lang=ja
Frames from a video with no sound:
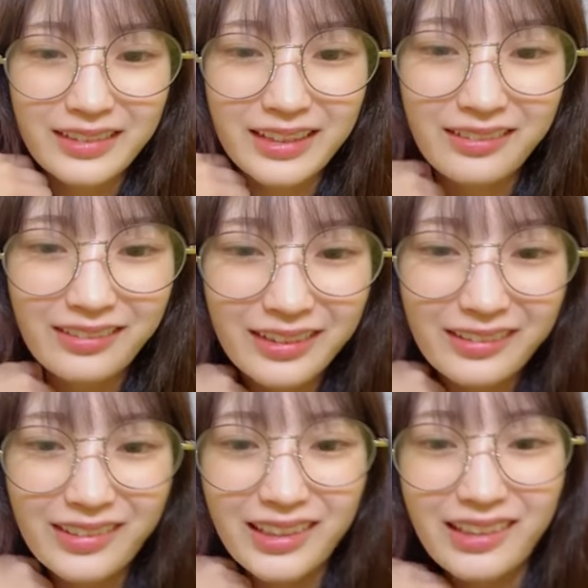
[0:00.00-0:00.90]

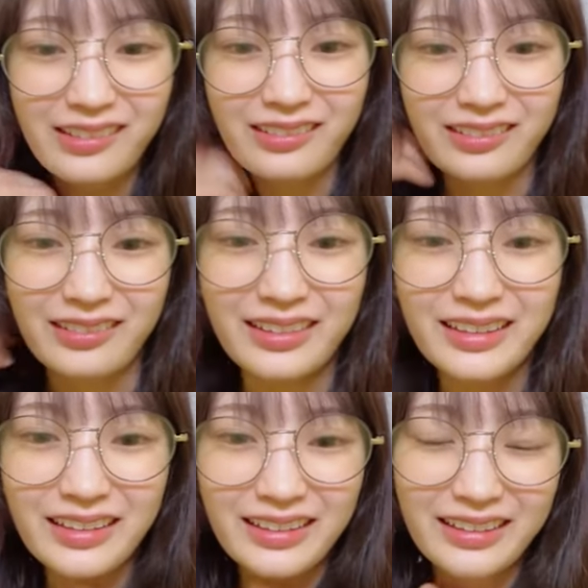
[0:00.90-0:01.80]
ニコニコニッコ
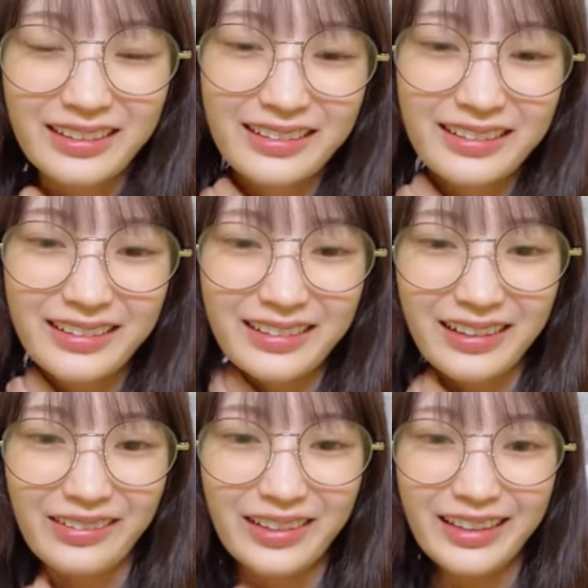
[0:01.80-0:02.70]

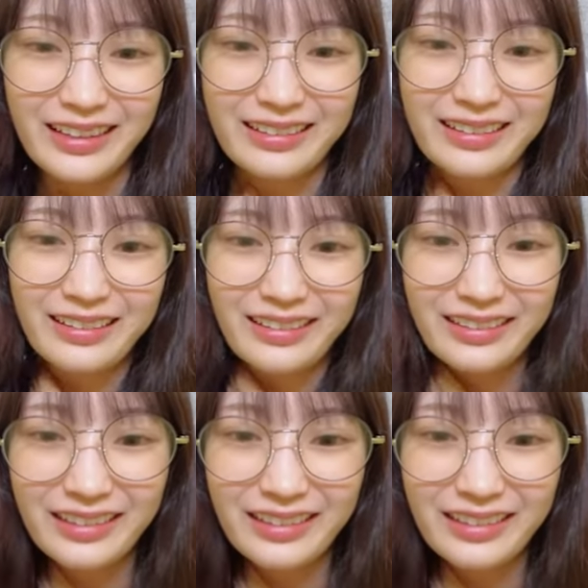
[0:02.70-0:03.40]
かわいいなんか